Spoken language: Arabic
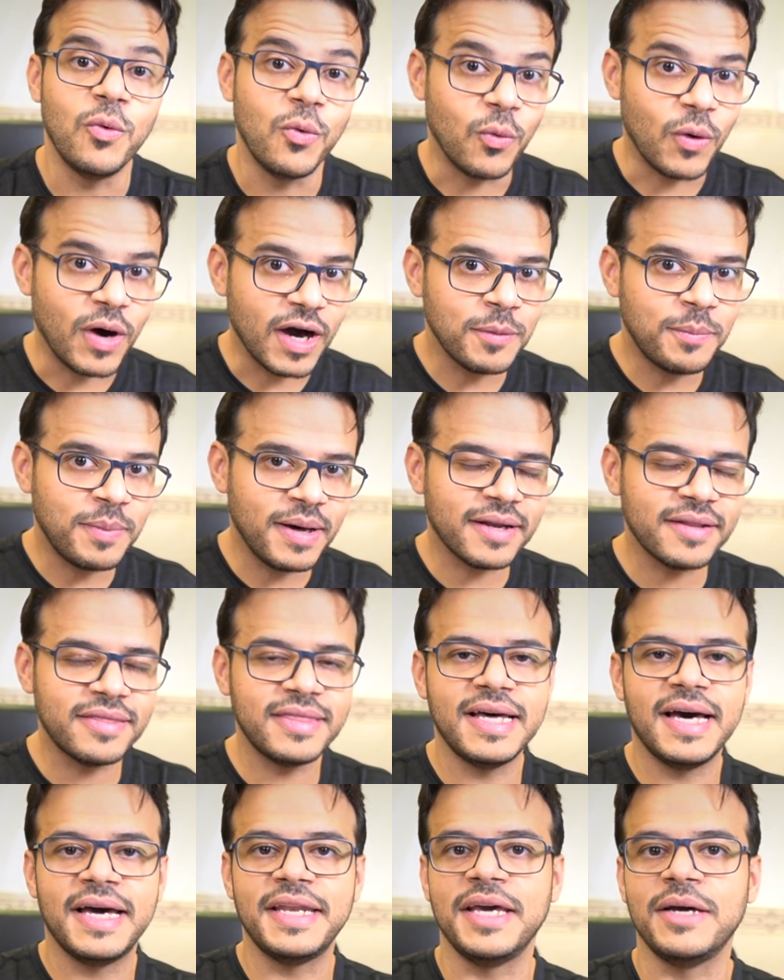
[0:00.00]
واخبار
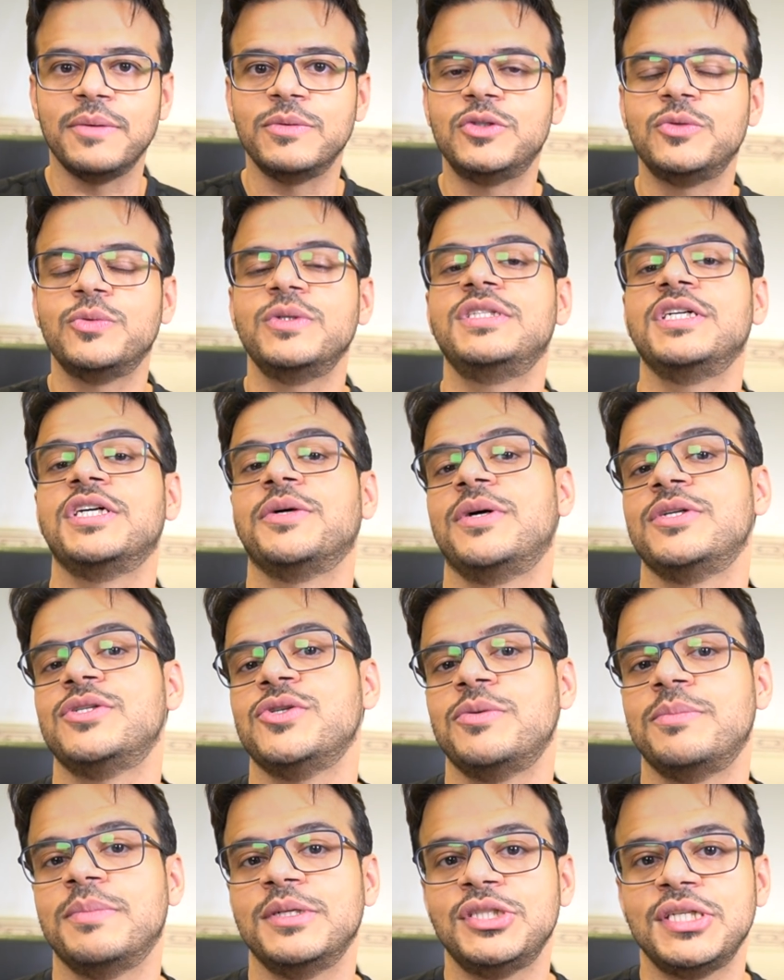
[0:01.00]
ثانيه وتويتر
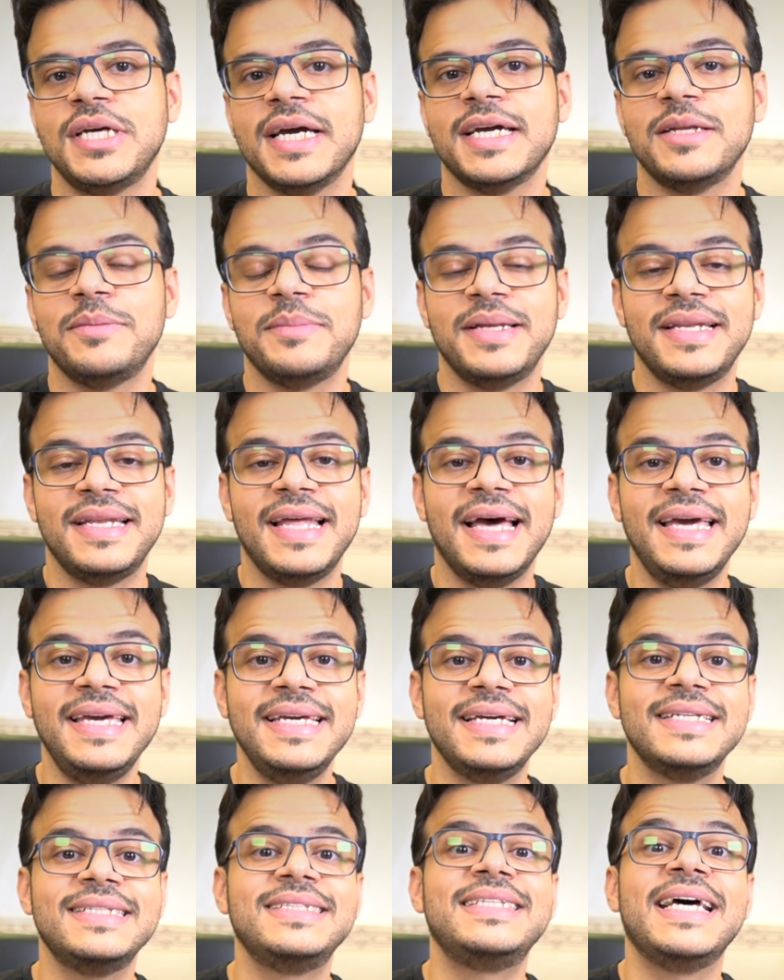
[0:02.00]
يواجهون مشاكل من
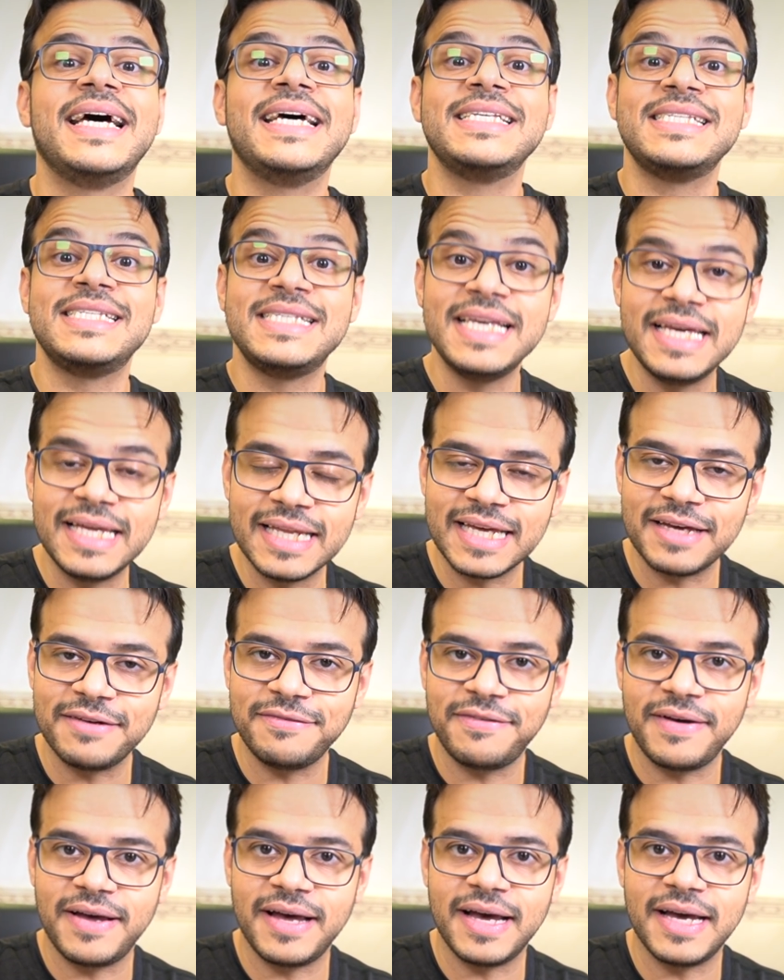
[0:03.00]
ناحيه تحسين
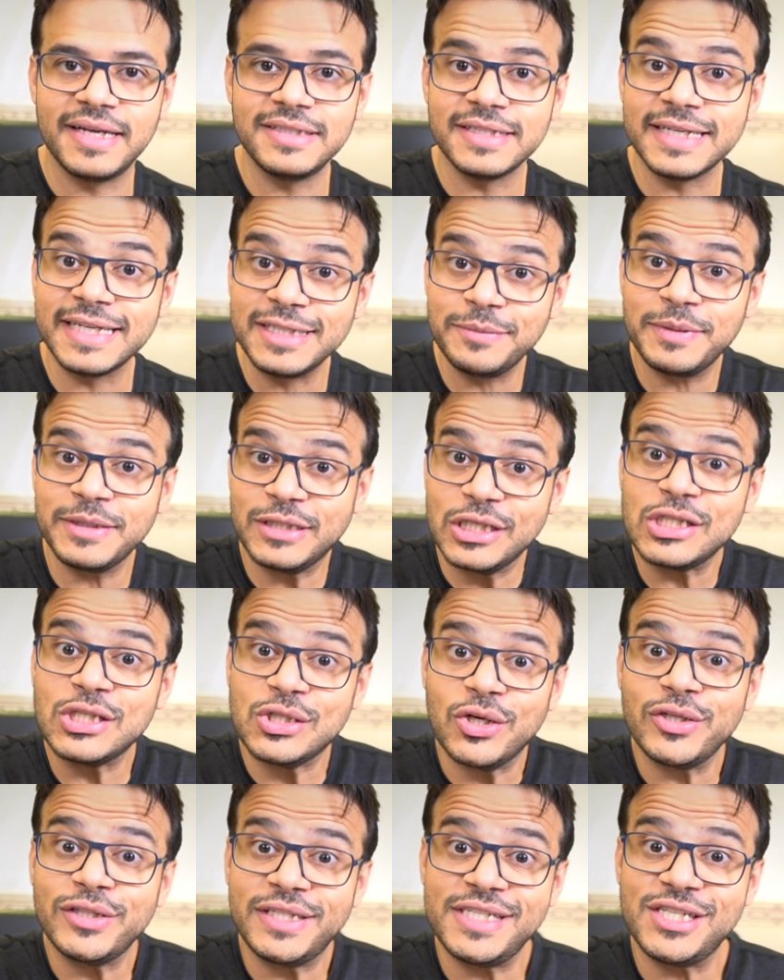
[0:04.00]
كفاءه خدمه
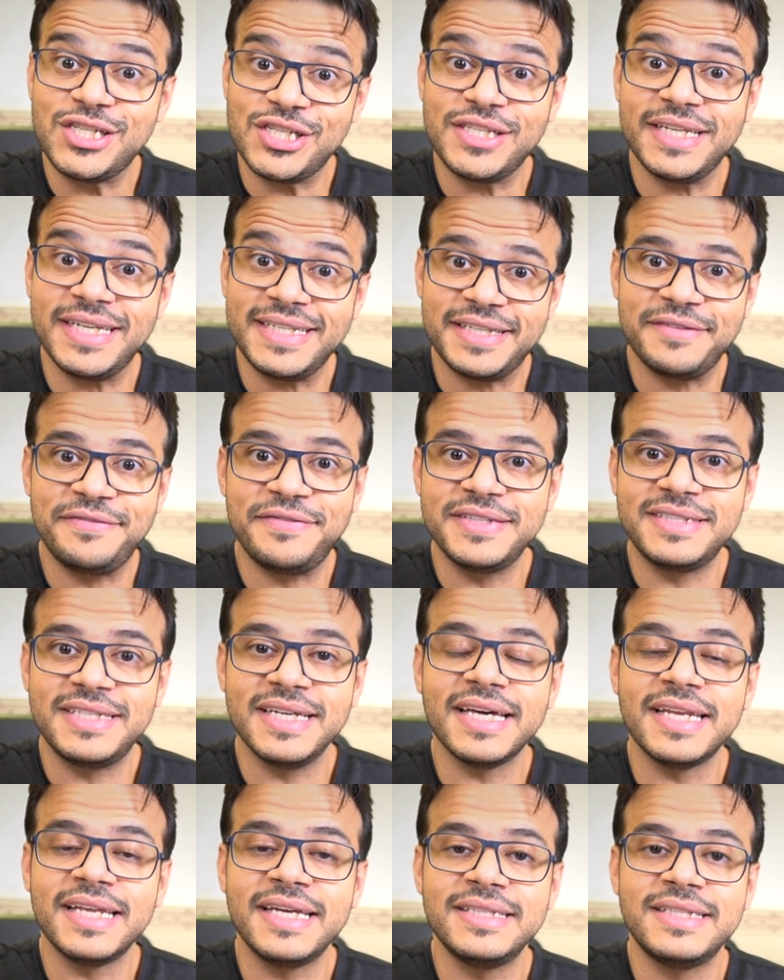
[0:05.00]
الصوت الجديده في
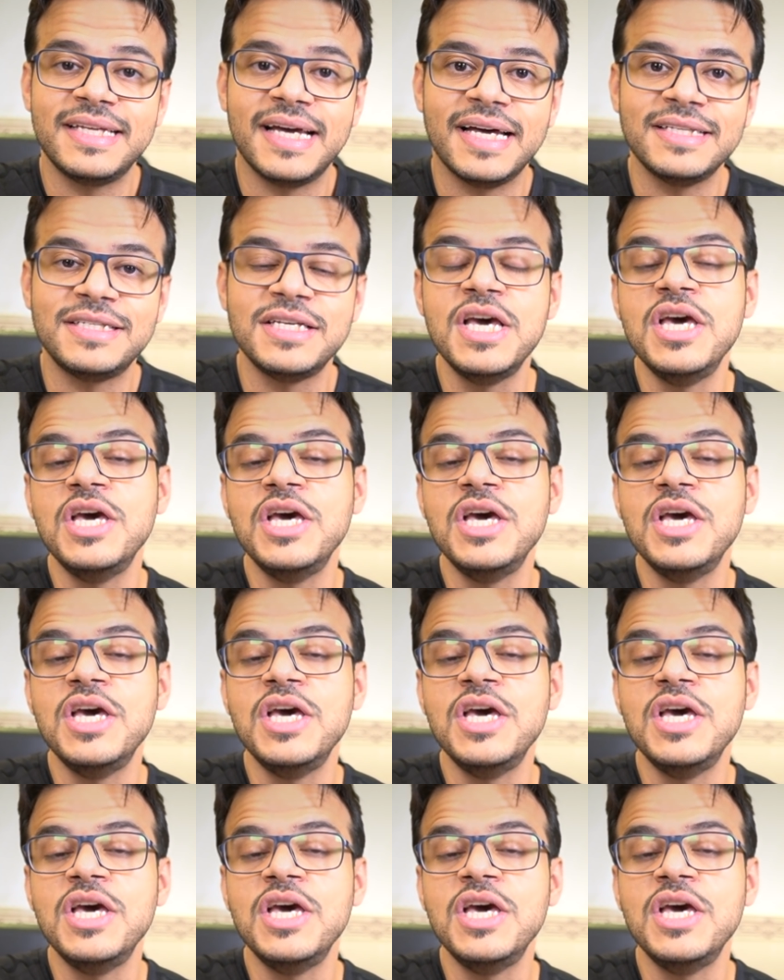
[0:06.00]
التغريدات